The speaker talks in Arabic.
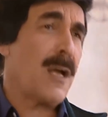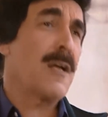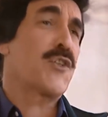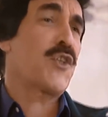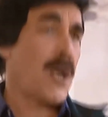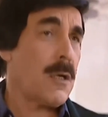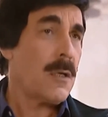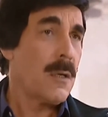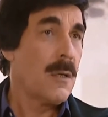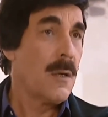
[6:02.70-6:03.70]
ما دخلك شر
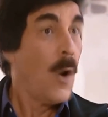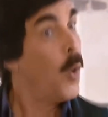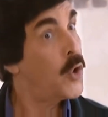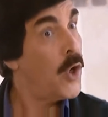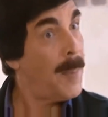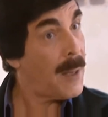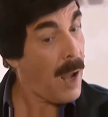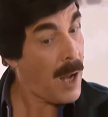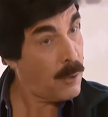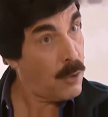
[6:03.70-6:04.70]
وكله
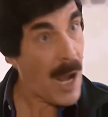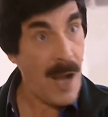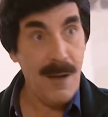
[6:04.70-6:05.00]
بالقانون